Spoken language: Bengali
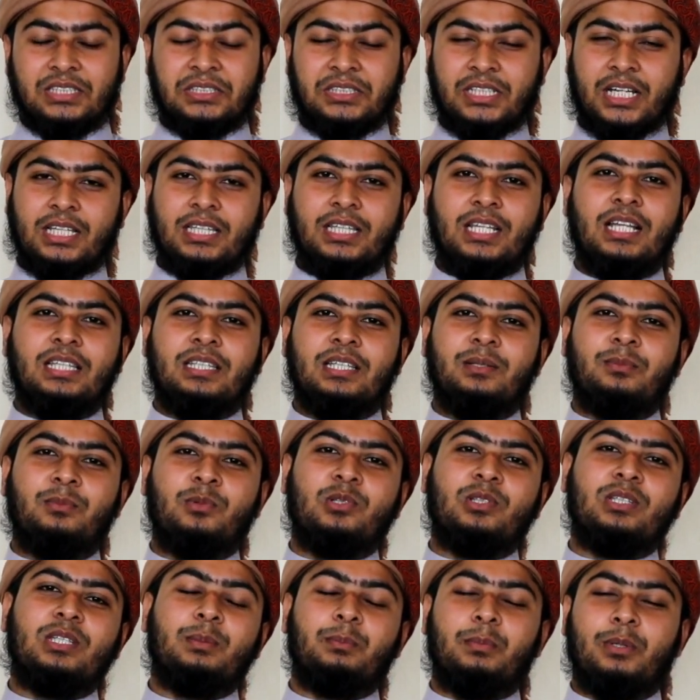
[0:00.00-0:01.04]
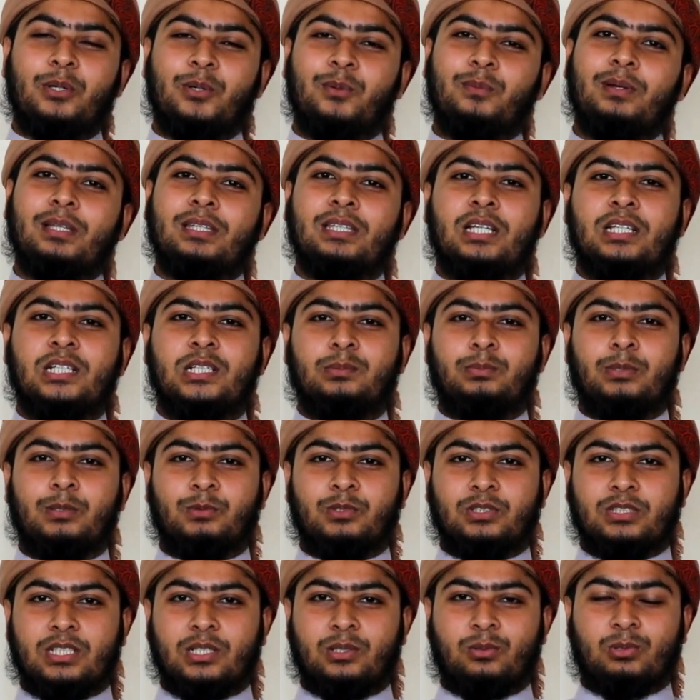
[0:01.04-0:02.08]
জান্নাতের মধ্যে মেহমানদারির
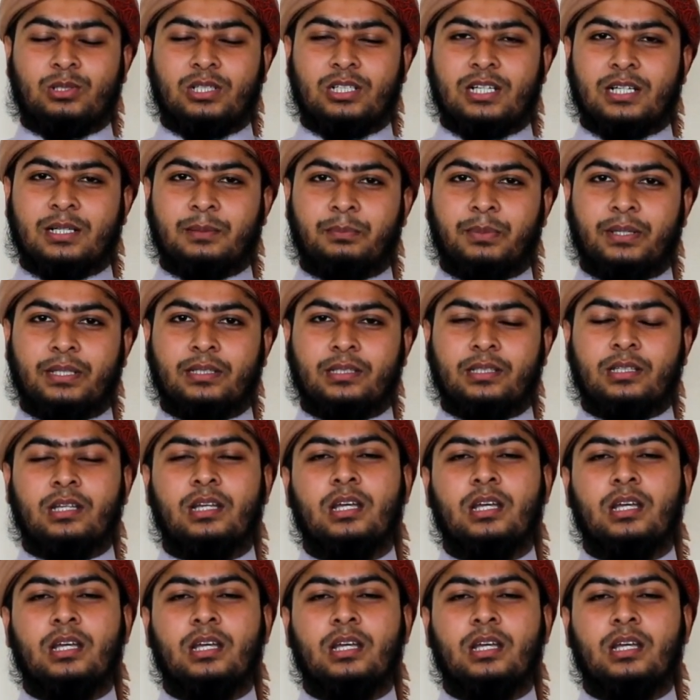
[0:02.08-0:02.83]
ব্যবস্থা করে রাখবেন